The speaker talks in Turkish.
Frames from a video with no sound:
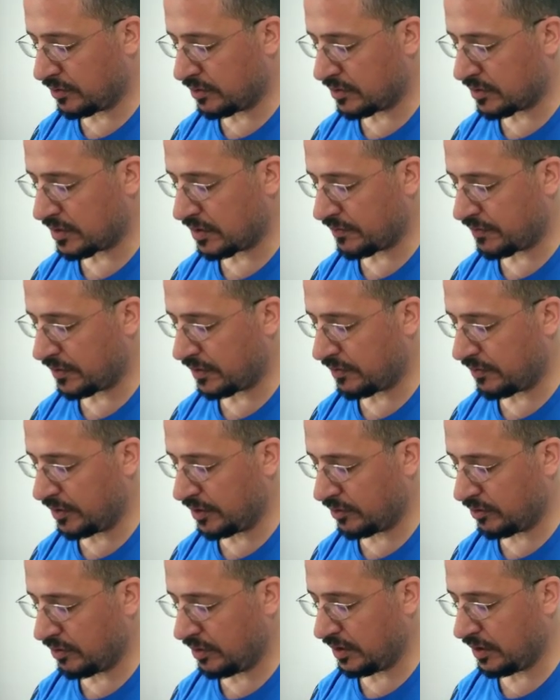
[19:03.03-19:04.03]

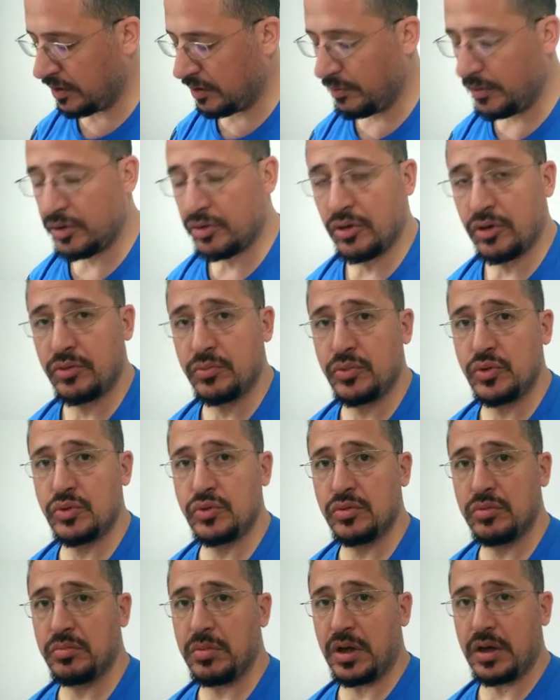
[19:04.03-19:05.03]
0,24'müş.
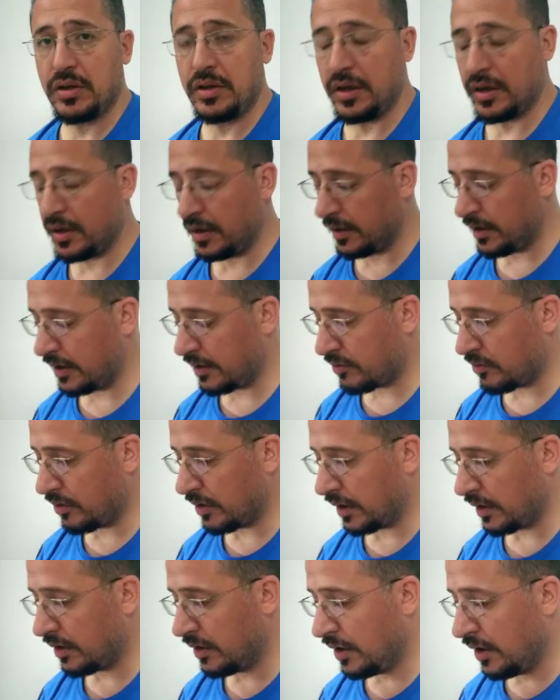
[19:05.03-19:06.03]
Bak ne kadar kolay.